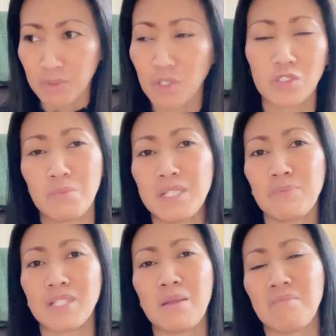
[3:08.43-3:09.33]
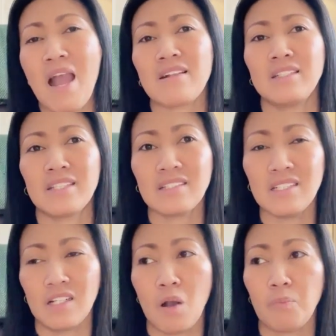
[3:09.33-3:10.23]
เขาจะมีน้ำใจมากเลย ถ้า
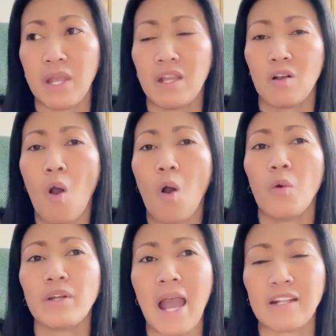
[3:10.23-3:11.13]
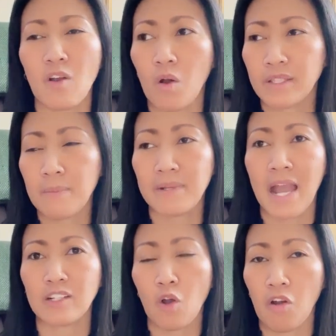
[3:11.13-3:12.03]
เกิดเราไปขอโอกาสขอทำงา
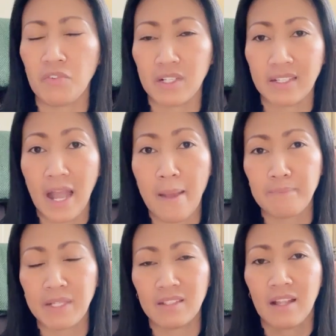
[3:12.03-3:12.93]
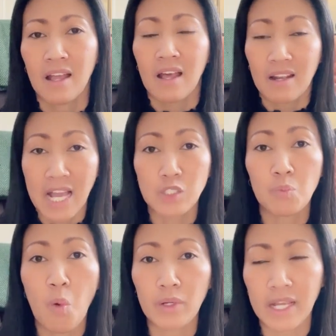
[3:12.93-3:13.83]
น ขอฝึกงานเป็นรายชั่ว
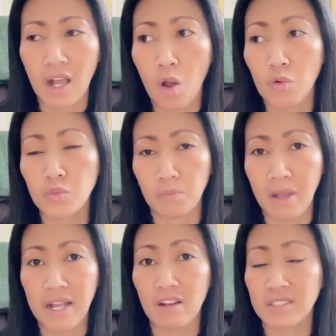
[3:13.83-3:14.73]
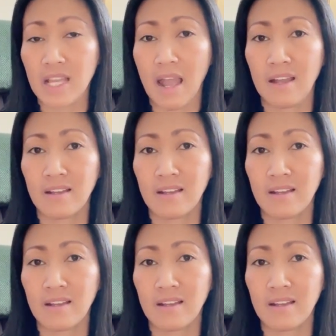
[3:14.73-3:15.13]
โมงเนี่ยเขาส่วนมากเขาจะ